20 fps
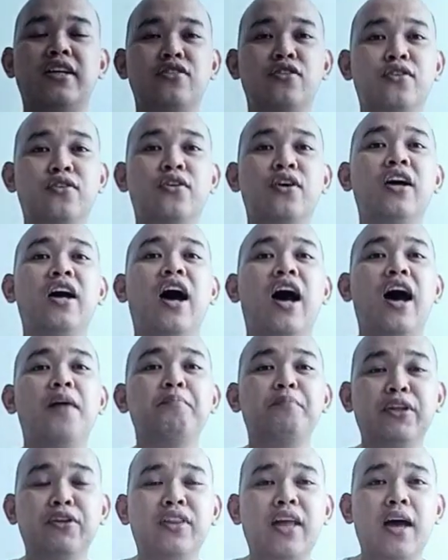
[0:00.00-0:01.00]
So,
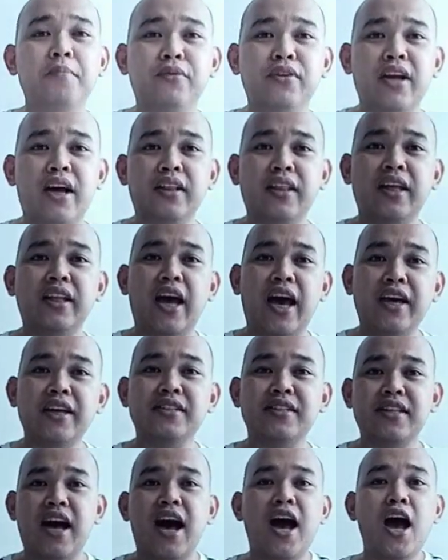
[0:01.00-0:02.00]
ang pinuntahan po natin ay
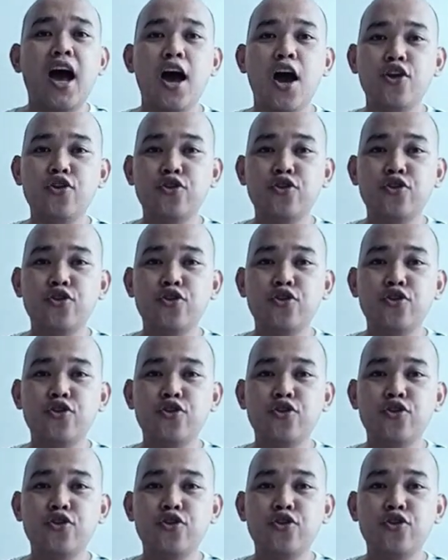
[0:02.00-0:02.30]
sa